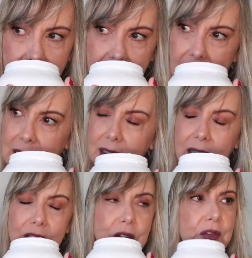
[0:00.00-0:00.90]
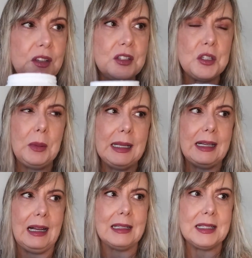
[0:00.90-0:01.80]
Ai, é difícil
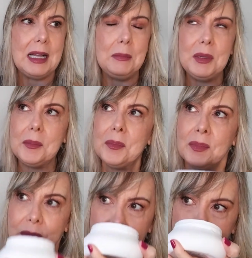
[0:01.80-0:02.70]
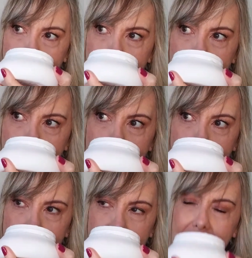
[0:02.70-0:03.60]
explicar, sabe?
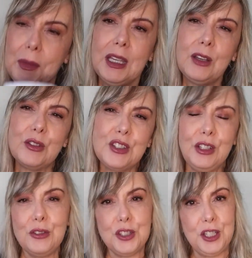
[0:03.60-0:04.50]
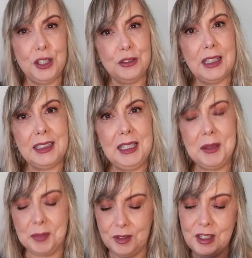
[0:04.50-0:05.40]
Sabe o que, que eu sinto o cheiro
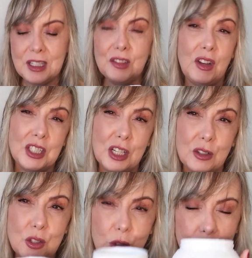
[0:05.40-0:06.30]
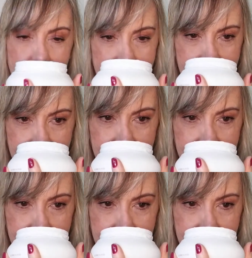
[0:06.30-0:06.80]
daqui? Gente, vocês vão achar que eu sou louca.